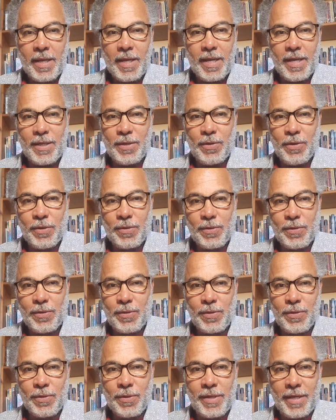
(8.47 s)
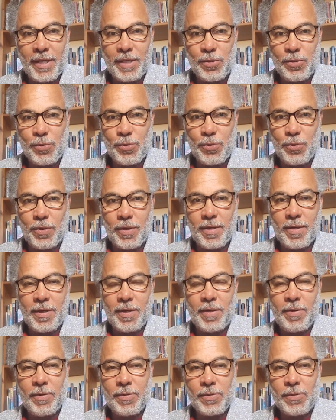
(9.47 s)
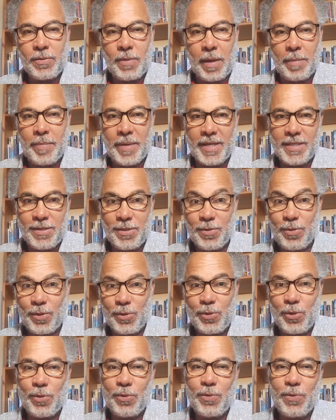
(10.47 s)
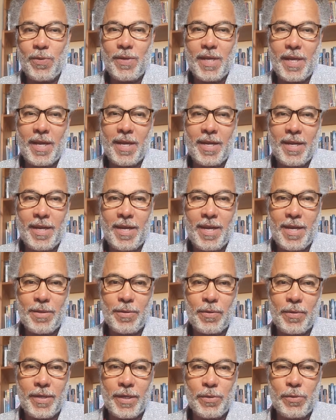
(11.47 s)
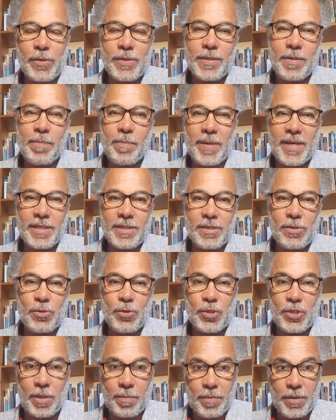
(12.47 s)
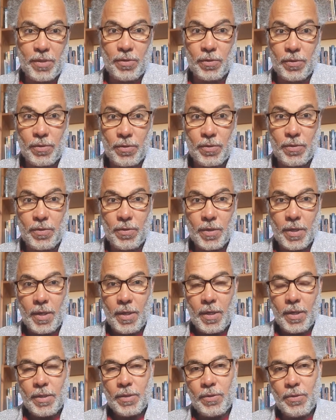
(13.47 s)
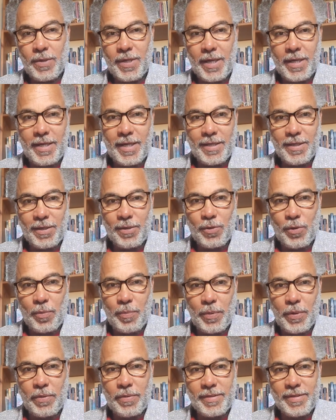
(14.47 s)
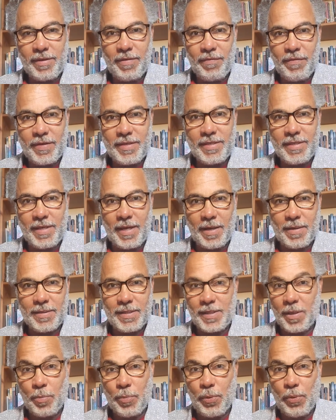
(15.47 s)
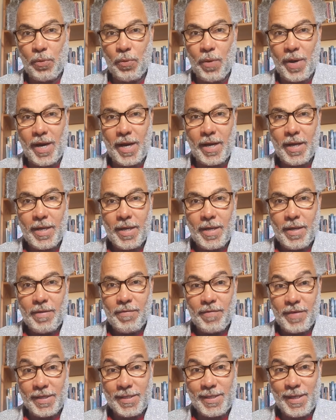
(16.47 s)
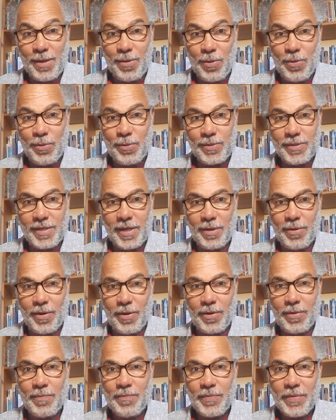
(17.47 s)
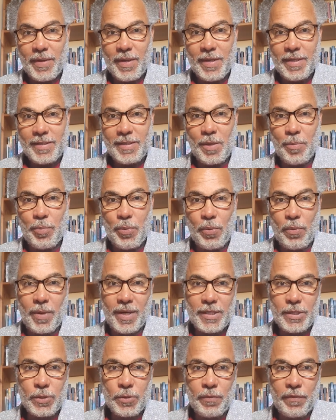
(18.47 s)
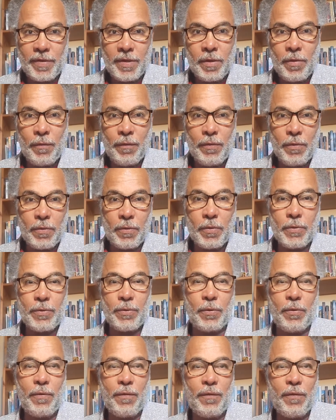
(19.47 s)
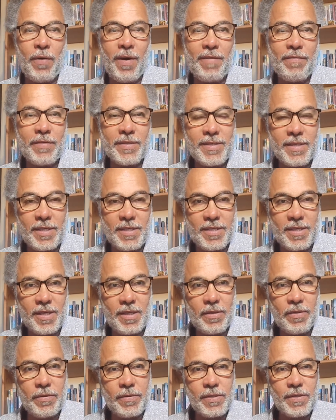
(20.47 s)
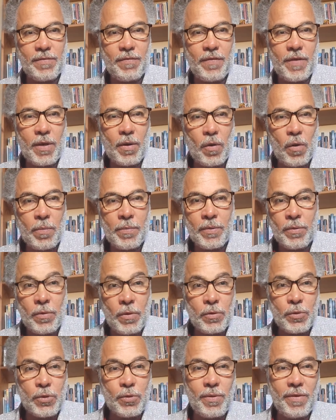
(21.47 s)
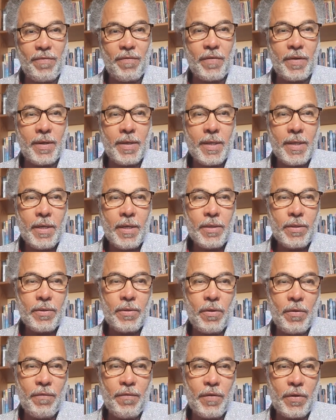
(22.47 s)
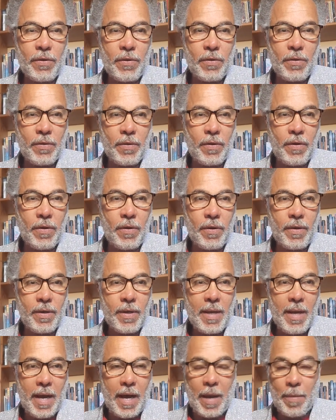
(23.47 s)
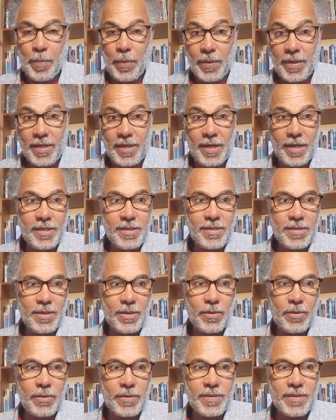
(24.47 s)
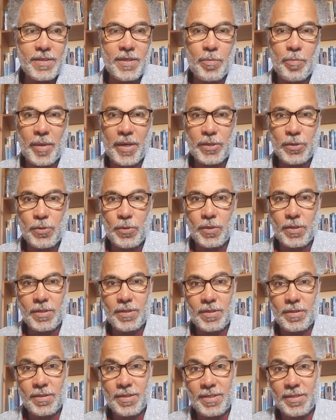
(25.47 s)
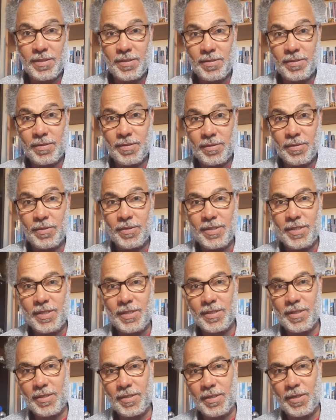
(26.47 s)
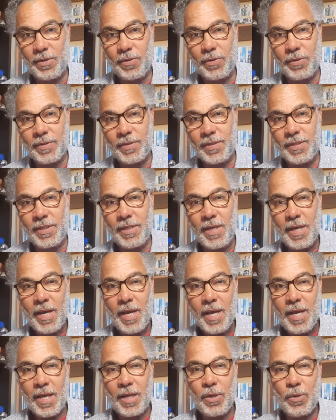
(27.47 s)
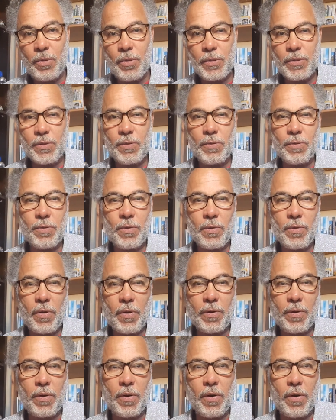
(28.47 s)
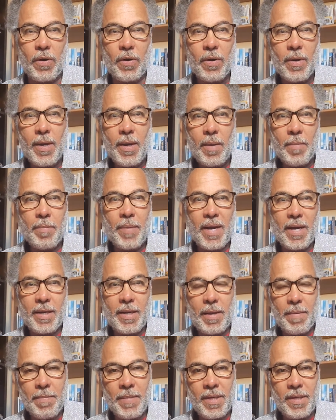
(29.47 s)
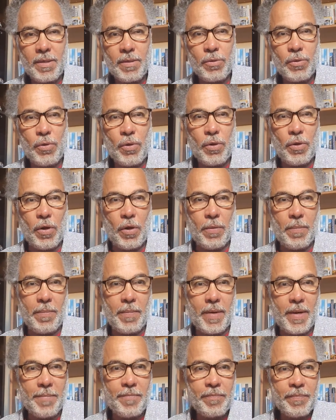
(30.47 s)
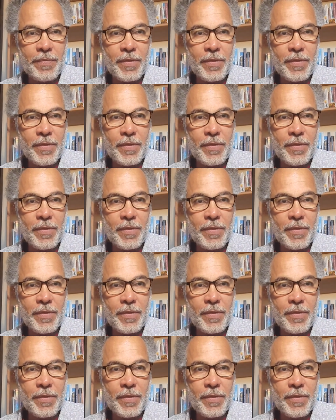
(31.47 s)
et notre lecture euh, à partir d'aujourd'hui, elle est dans la deuxième partie du chapitre 2 de la lettre de Paul aux Éphésiens. C'est pourquoi, verset 11 alors, c'est pourquoi souvenez-vous qu'autrefois vous étiez identifiés comme non-juifs dans votre corps, appelés incirconcis par ceux qui se disent circoncis et que le sont dans leur corps par la main de l'homme.